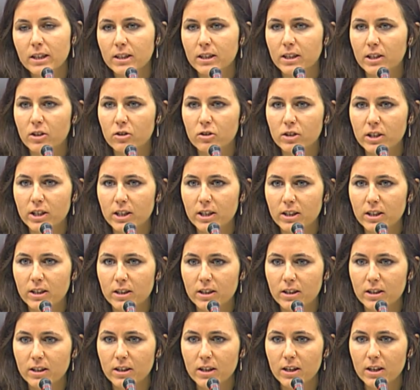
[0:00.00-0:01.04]
Creo
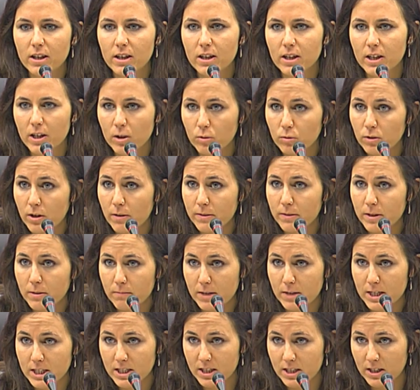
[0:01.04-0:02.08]
que, que, una vez
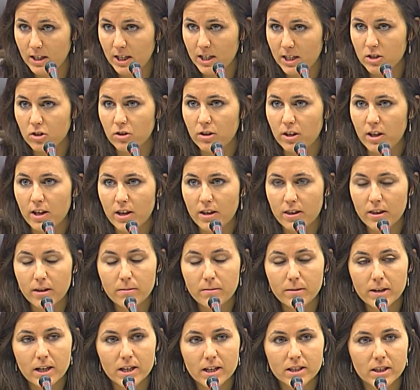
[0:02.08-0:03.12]
más la sociedad
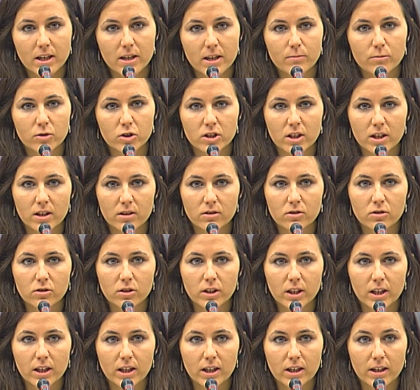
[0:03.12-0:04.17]
civil está
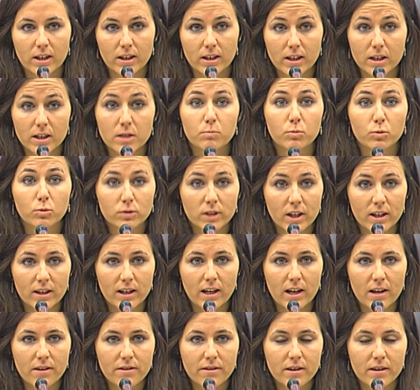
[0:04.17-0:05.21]
demostrando que, que es punta
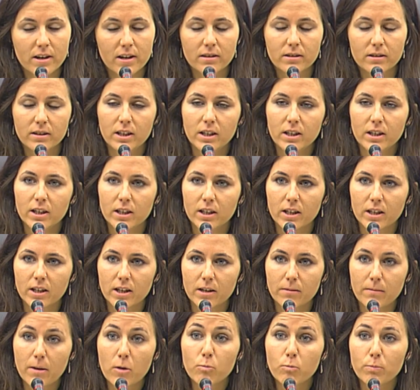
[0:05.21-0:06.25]
de lanza y
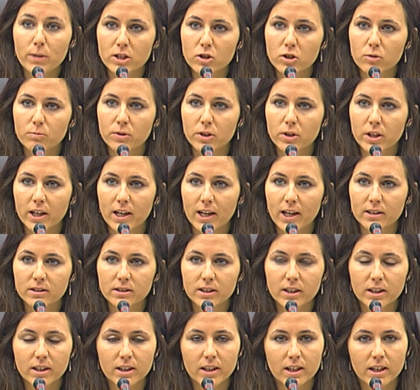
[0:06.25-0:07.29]
que va un paso por
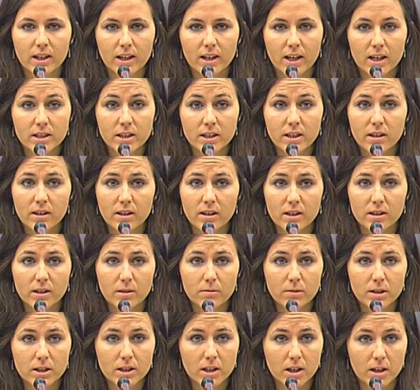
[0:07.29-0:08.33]
delante de las
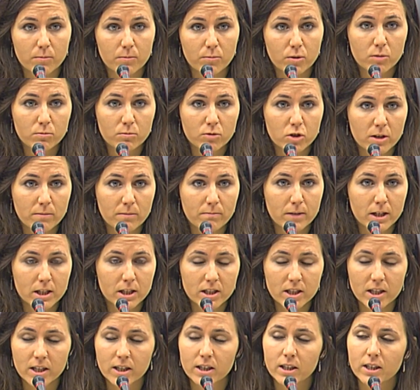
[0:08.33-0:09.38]
iniciativas que ponemos en
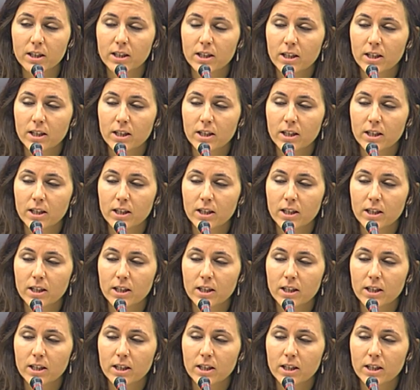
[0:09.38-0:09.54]
marcha,